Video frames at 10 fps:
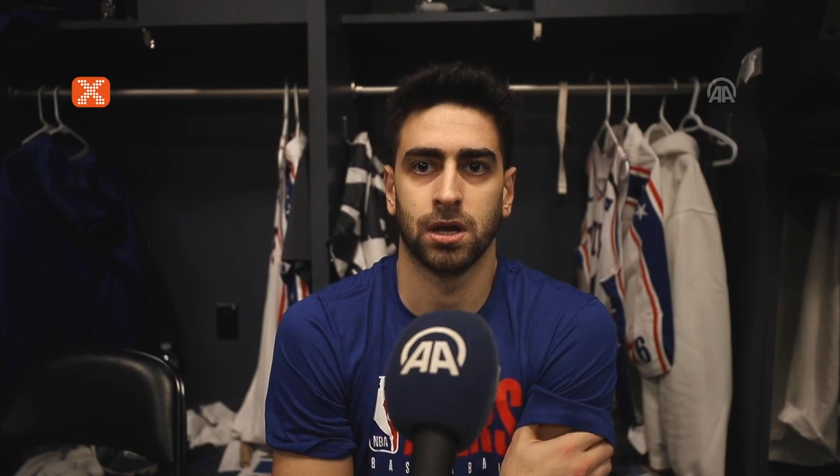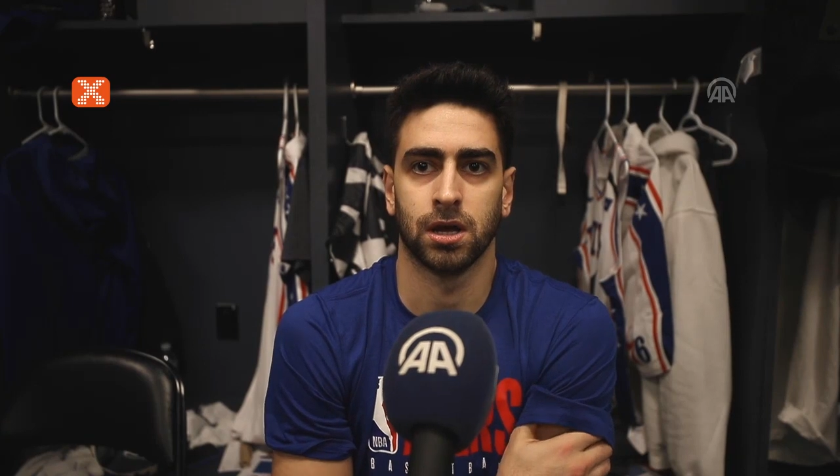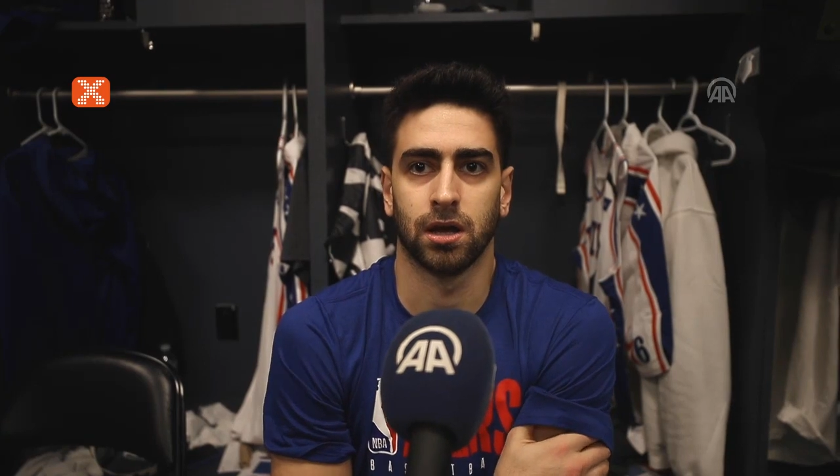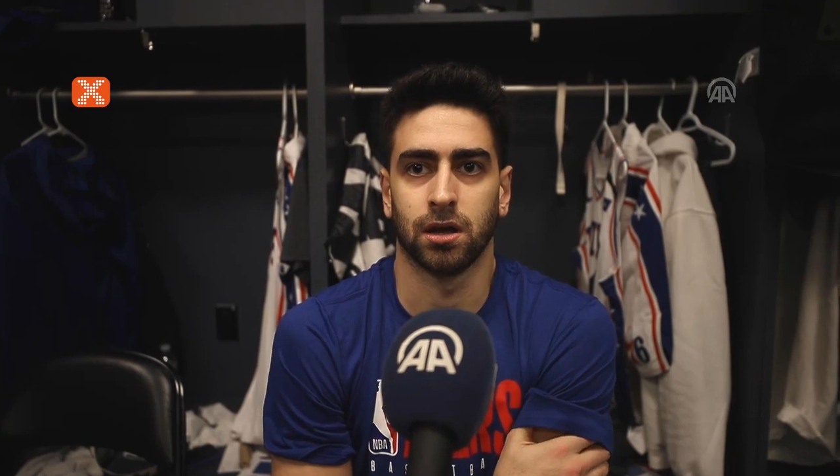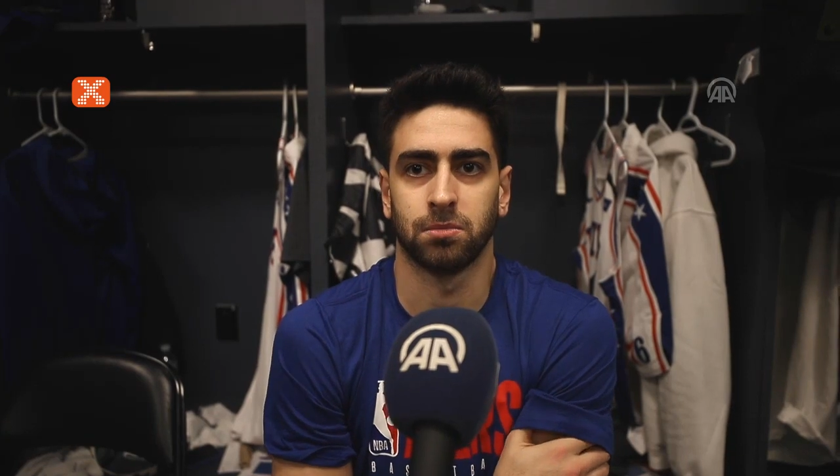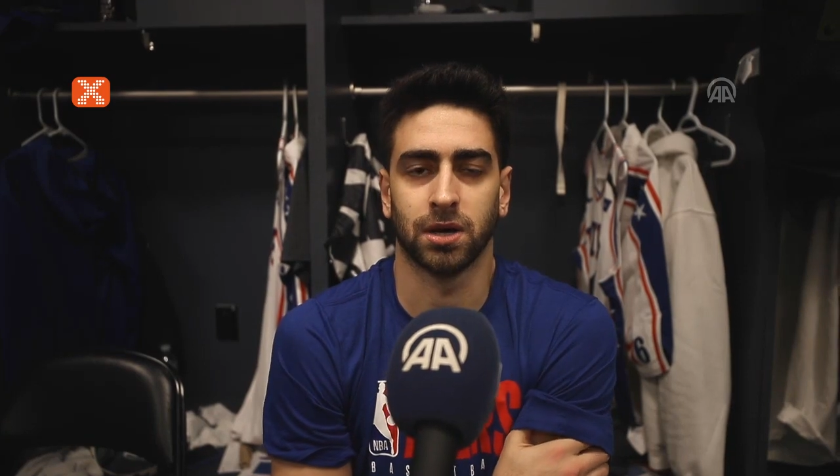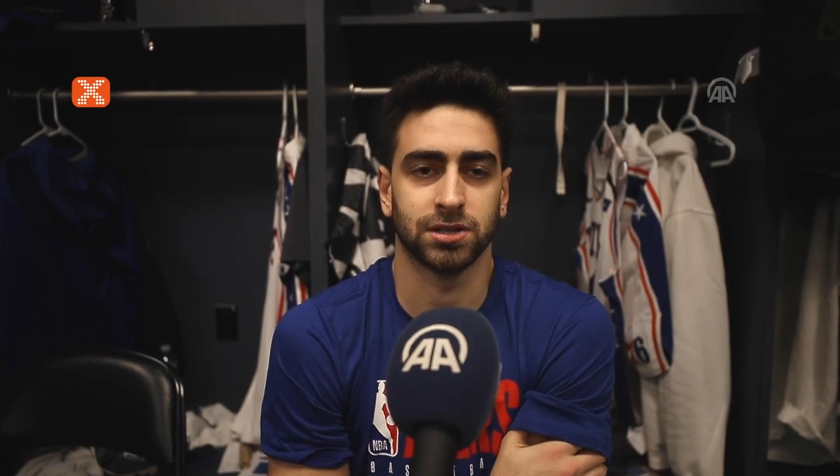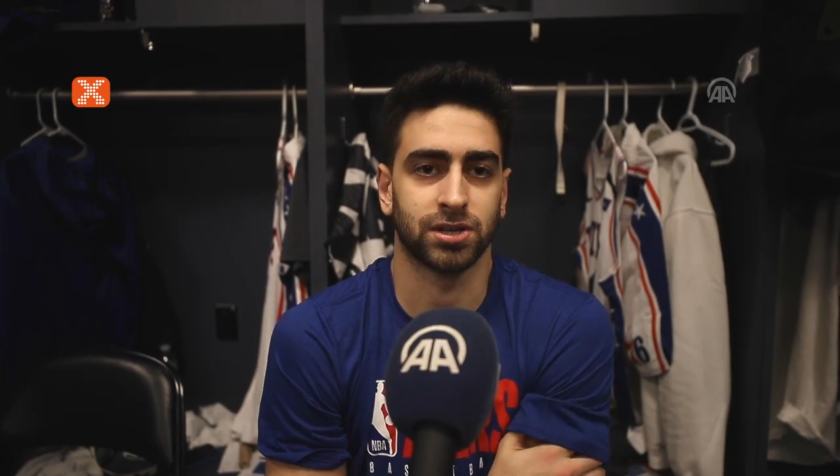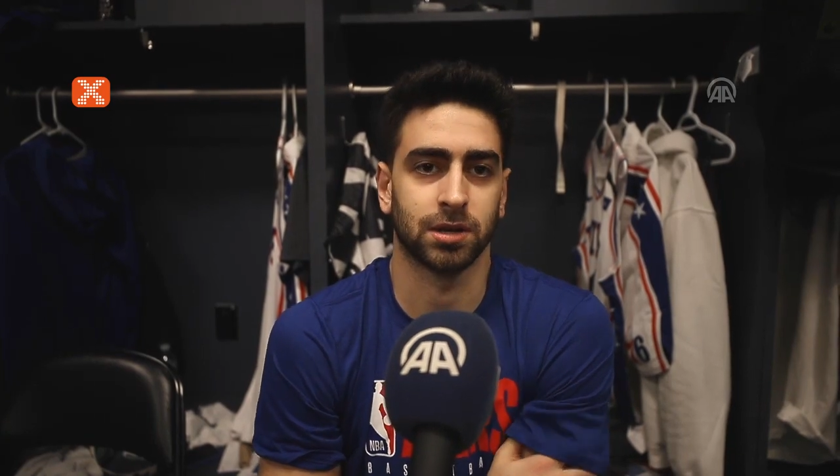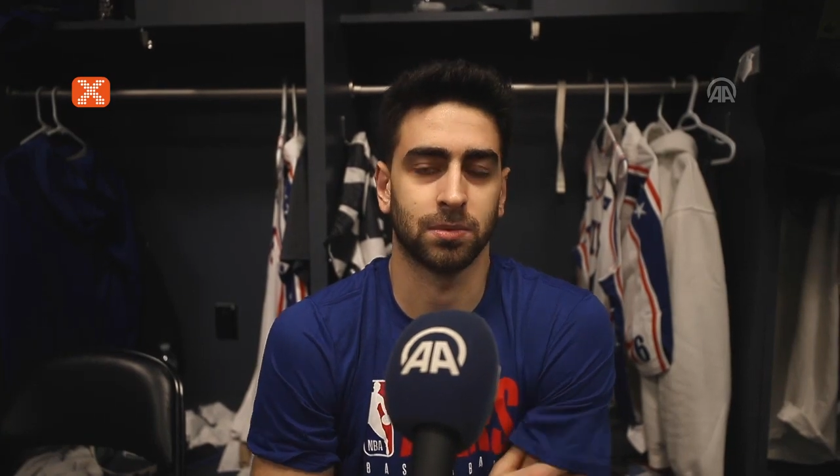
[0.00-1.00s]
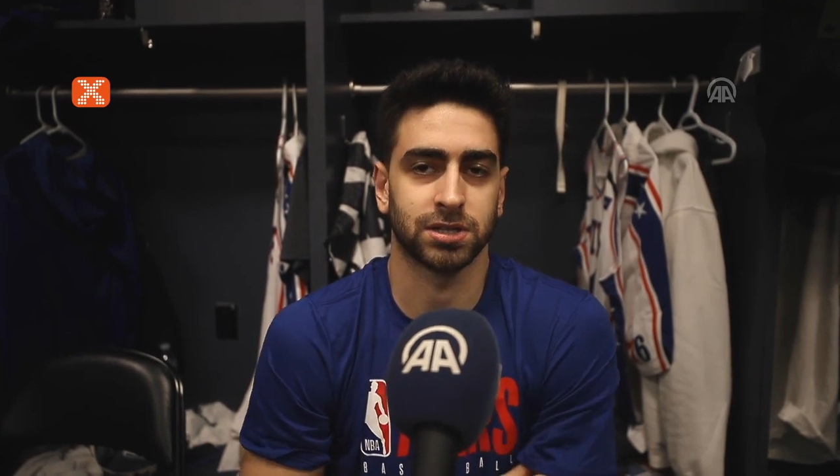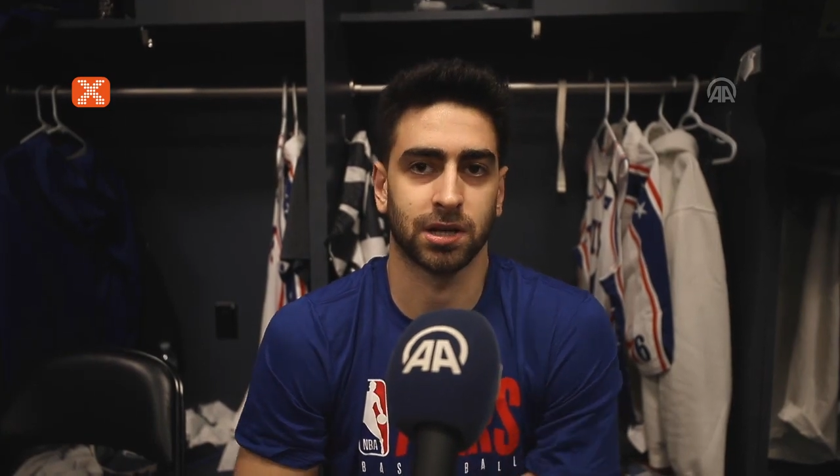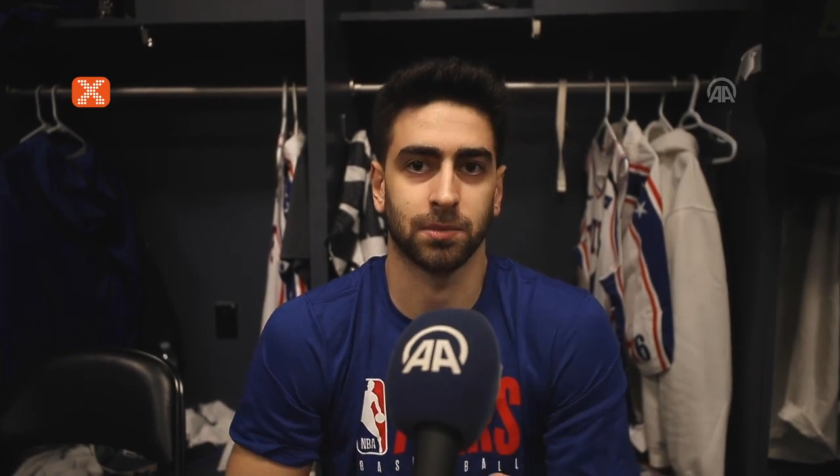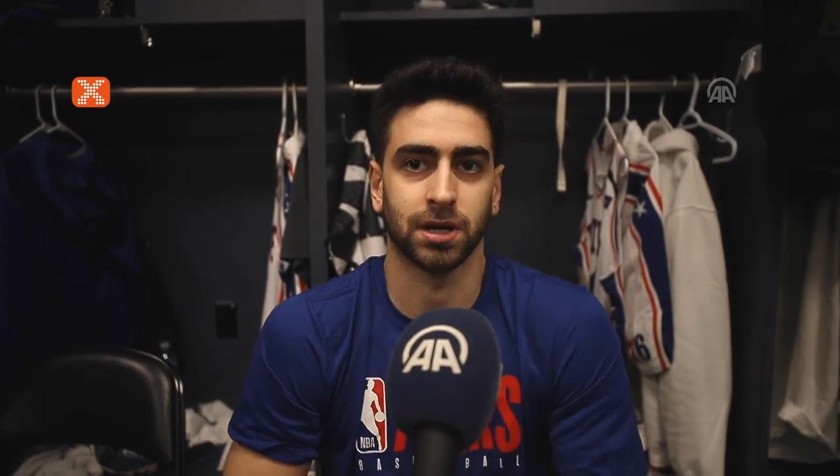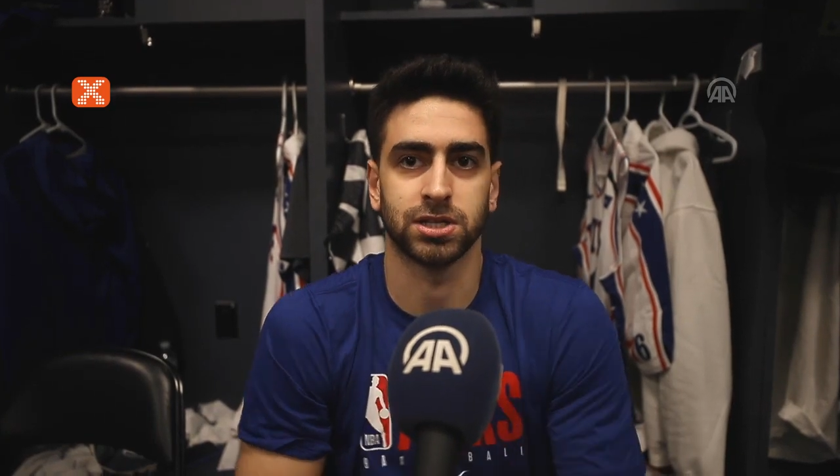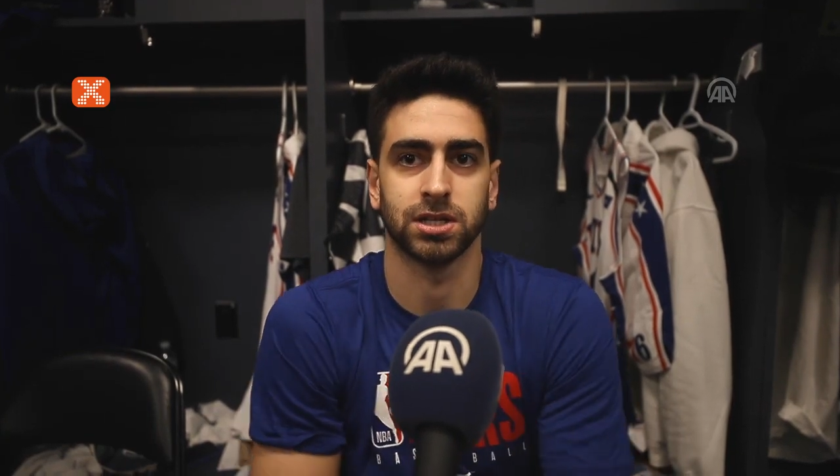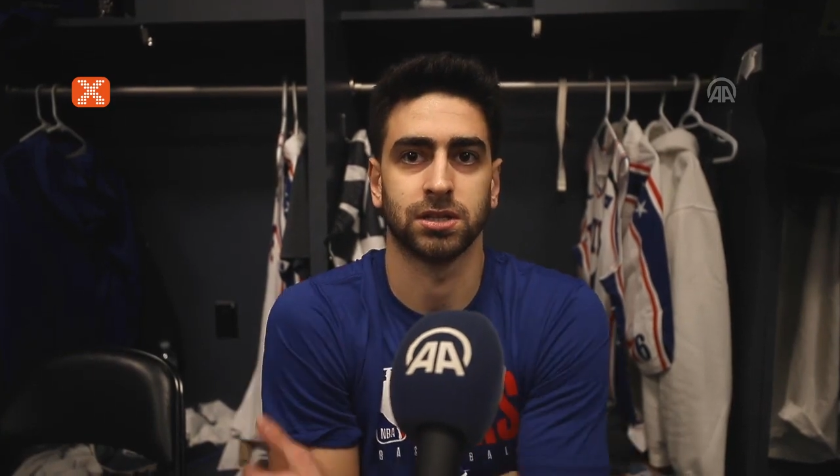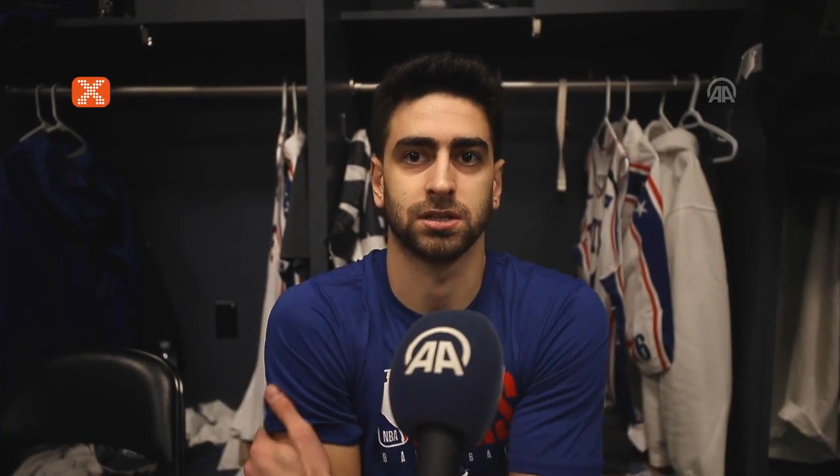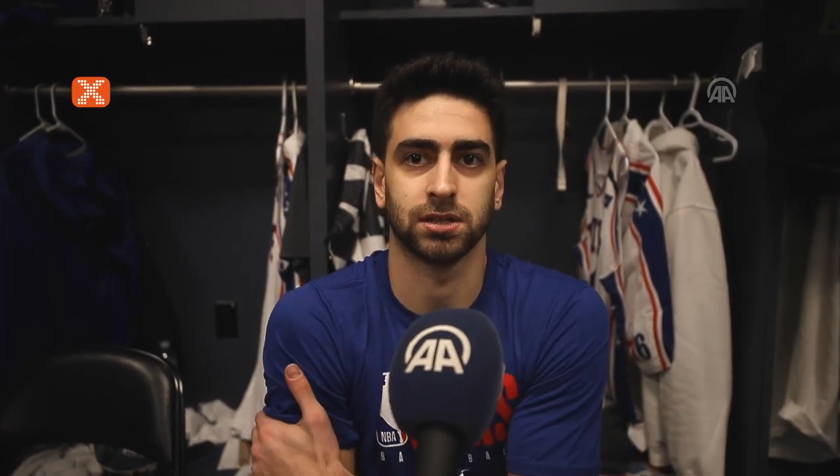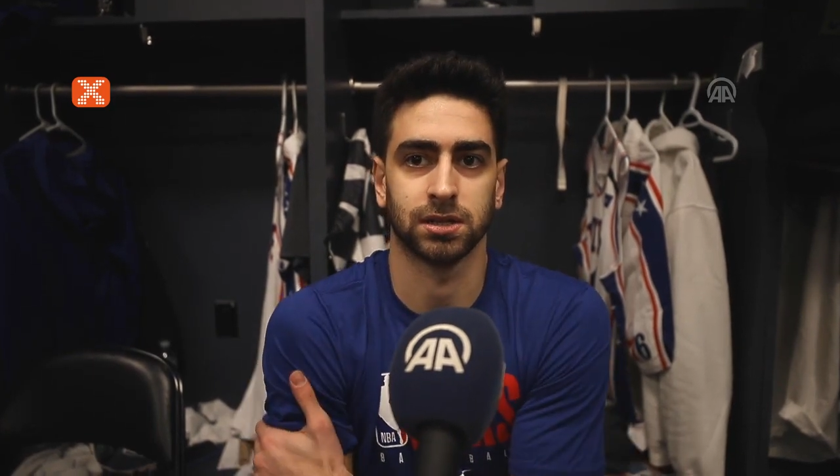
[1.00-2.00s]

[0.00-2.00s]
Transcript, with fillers: E, bazı şeyleri başarmak için e,